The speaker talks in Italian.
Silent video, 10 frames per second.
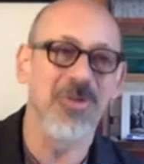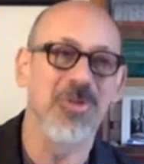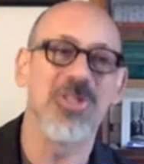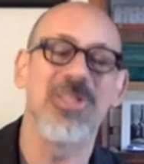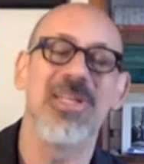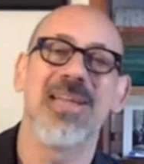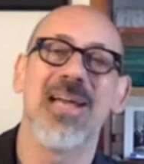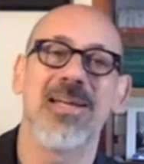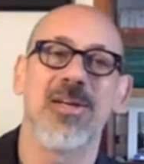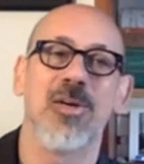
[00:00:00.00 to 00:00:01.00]

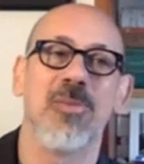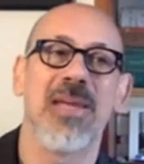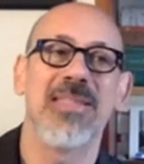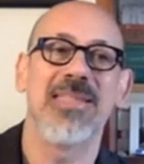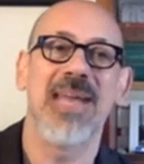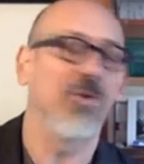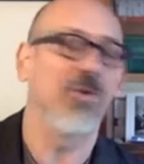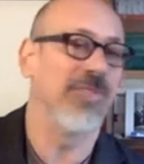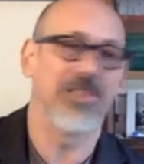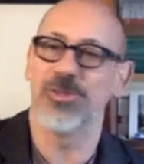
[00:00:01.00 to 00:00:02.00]
occidentale
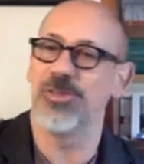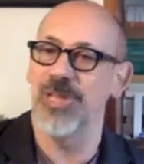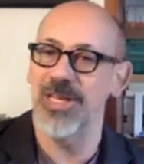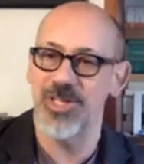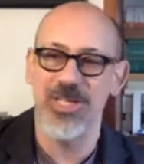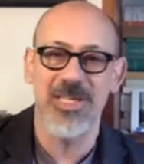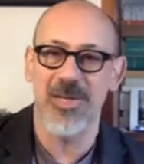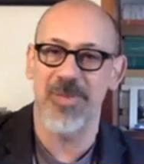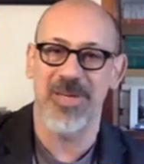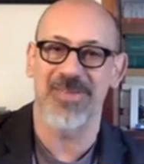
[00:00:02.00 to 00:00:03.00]
globalizzato verso la
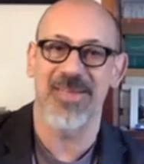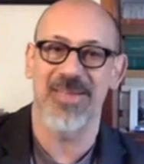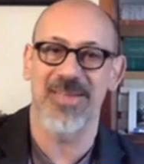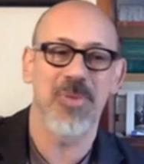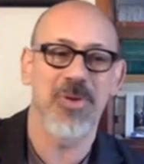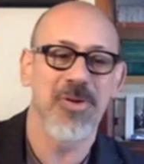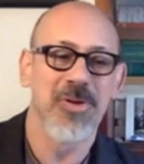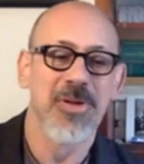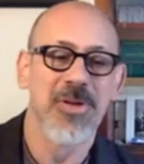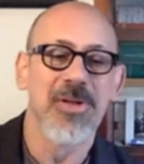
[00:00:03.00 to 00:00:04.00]
Cina, per
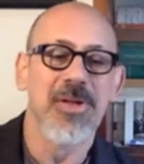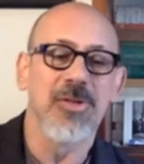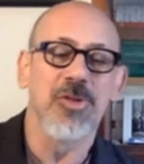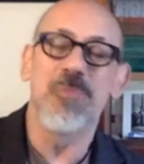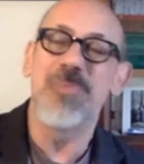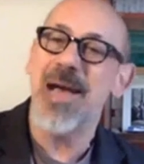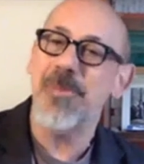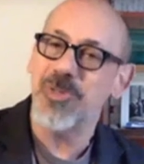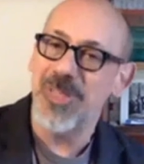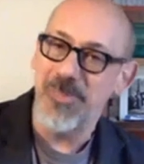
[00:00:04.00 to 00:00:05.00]
esempio,
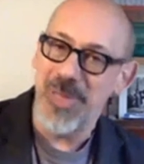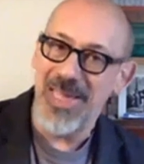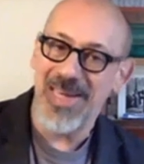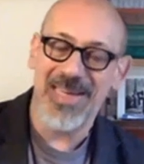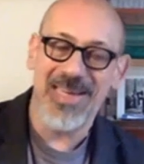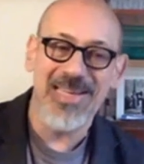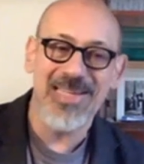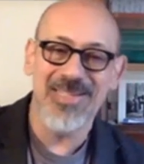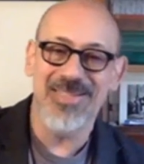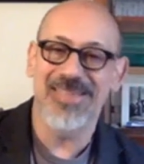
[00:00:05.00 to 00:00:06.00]
dobbiamo sapere
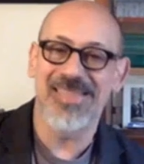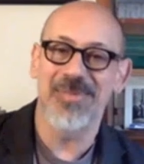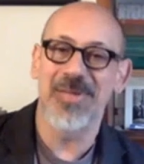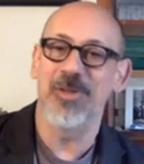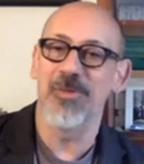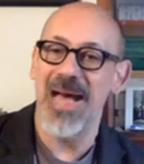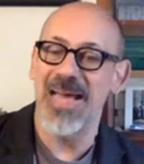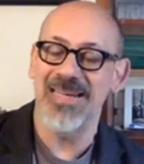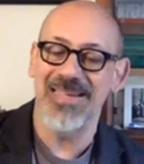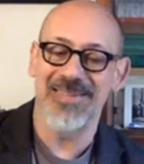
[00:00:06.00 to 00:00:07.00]
che lì ci sarà una
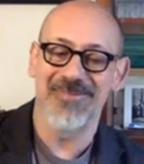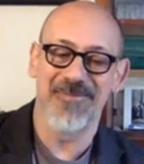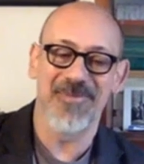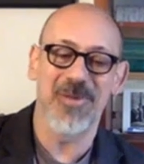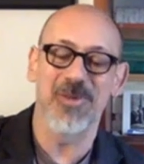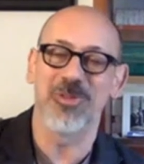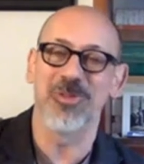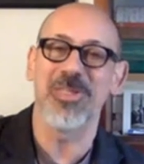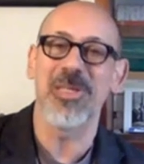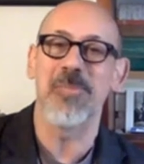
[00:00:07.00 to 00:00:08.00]
domanda di
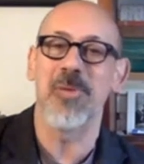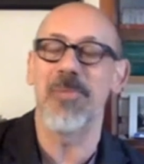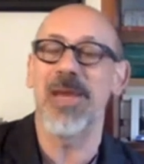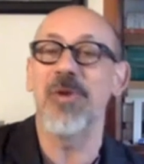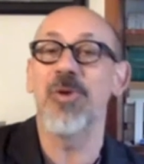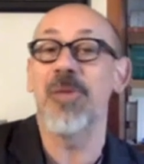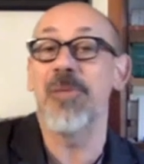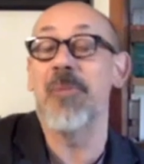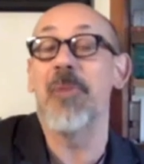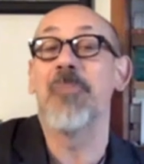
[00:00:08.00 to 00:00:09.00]
questo tipo, ma noi
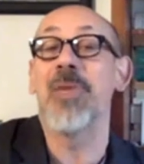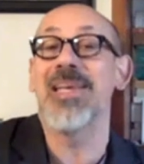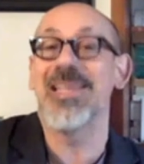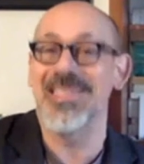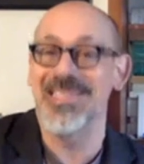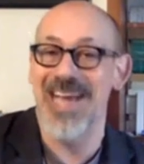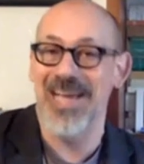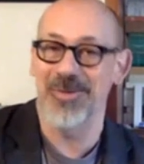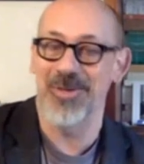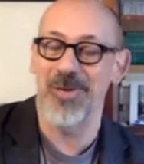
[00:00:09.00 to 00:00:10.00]
abbiamo appena
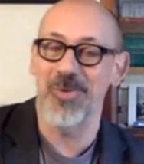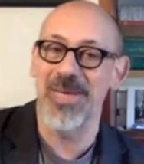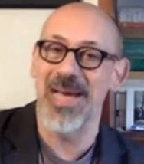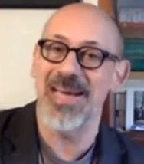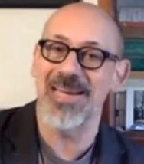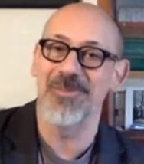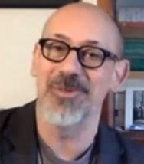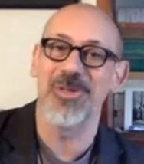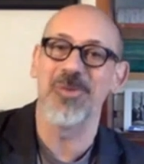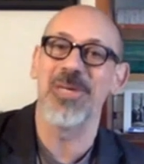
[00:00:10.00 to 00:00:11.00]
iniziato a inquinare e
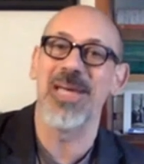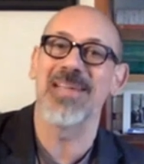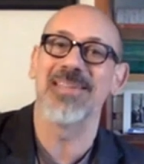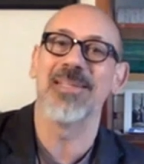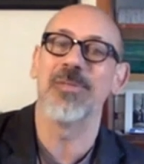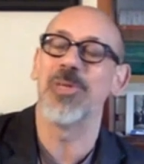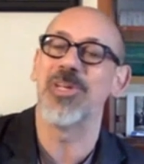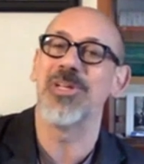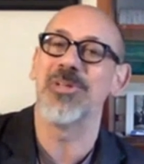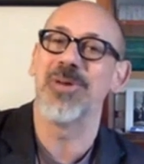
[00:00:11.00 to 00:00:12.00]
voi inquinate da
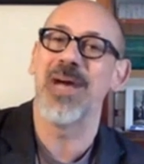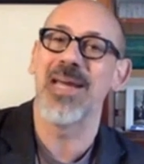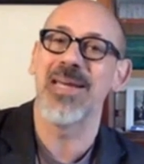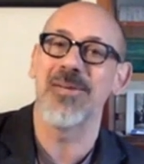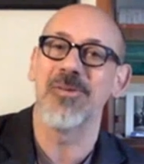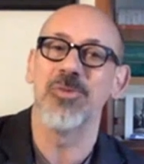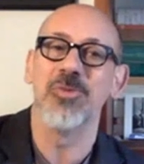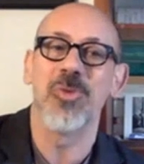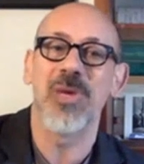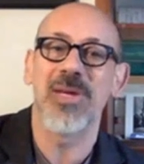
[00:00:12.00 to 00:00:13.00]
200 anni,
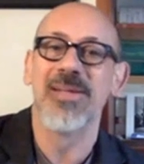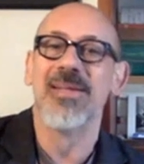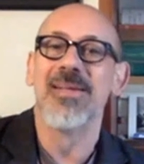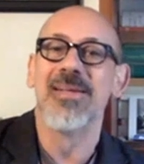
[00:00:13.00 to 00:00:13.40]
dunque